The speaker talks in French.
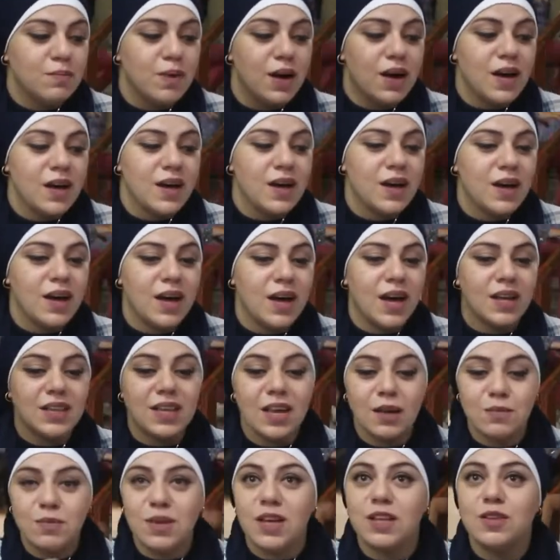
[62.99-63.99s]
Bah, à
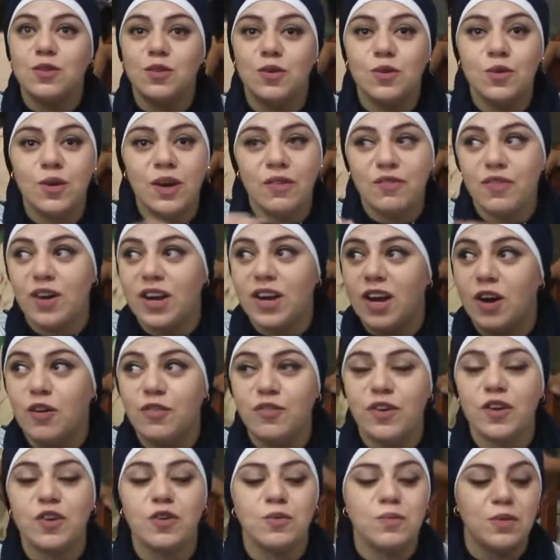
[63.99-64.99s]
très bientôt et voilà,
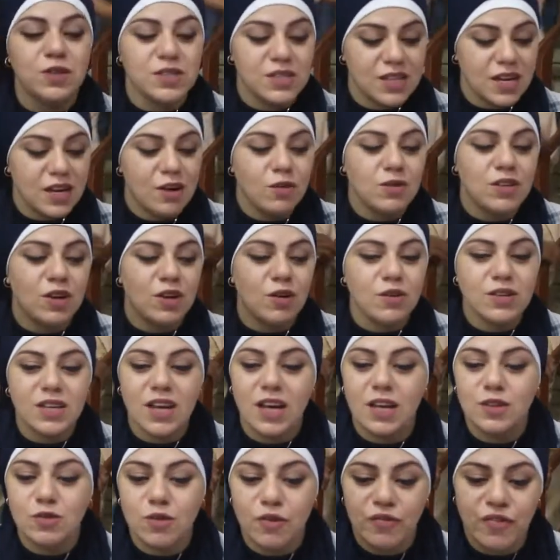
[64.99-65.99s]
on va commencer. On est en
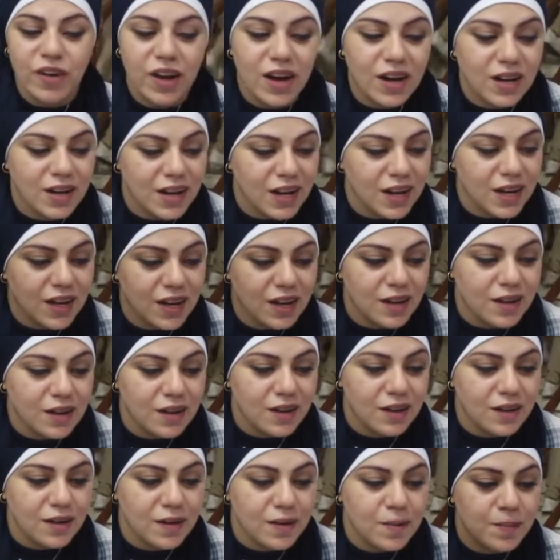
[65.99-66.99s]
train de faire les,
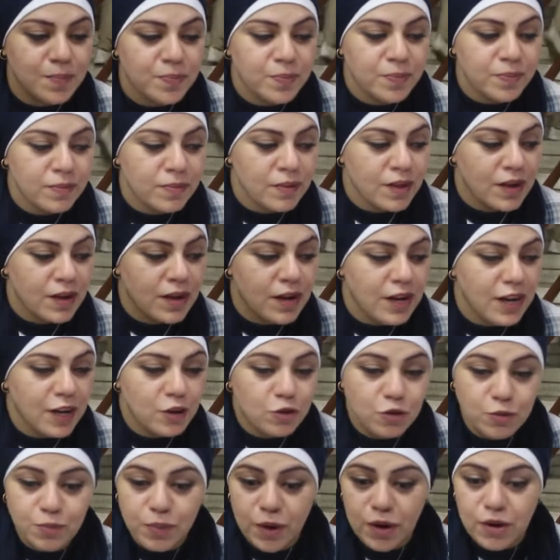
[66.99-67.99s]
euh,
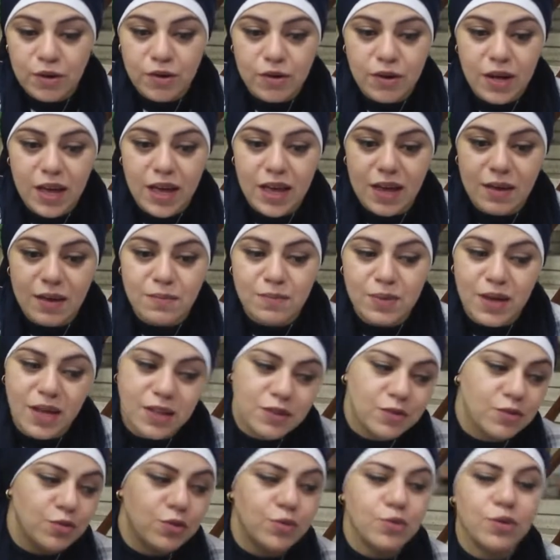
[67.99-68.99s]
les coupons et
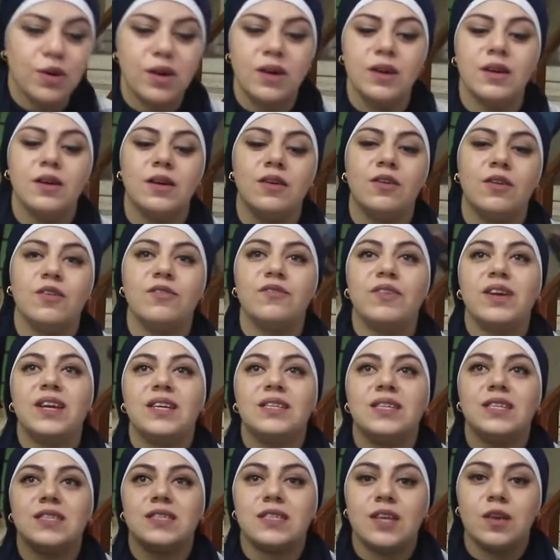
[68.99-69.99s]
bientôt euh, on va
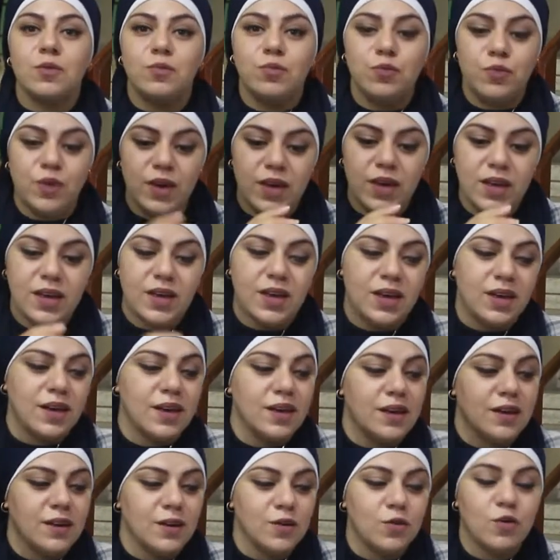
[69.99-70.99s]
les distribuer
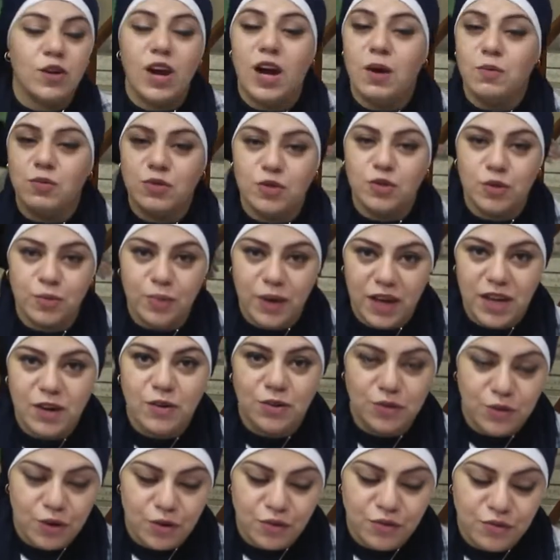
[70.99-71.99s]
et que l'arme tout près
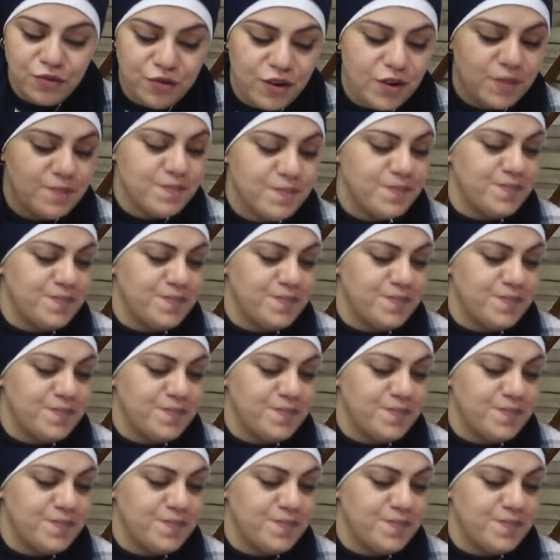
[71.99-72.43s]
encore une fois.